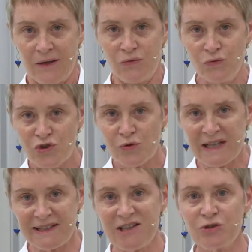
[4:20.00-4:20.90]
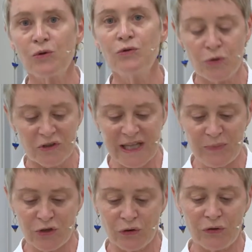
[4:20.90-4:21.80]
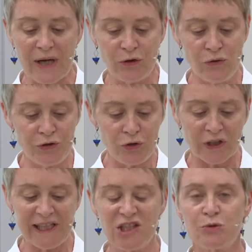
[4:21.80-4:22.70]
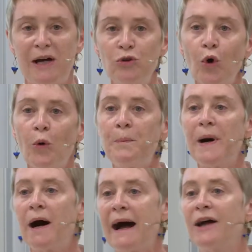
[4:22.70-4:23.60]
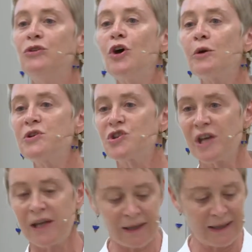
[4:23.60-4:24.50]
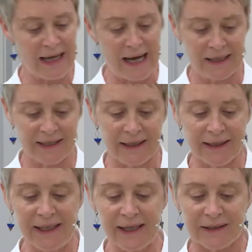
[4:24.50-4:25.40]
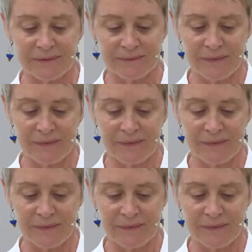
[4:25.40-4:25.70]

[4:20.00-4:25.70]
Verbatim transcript: Nous choisissons une conception de la culture qui soit non pas un objet à acquérir,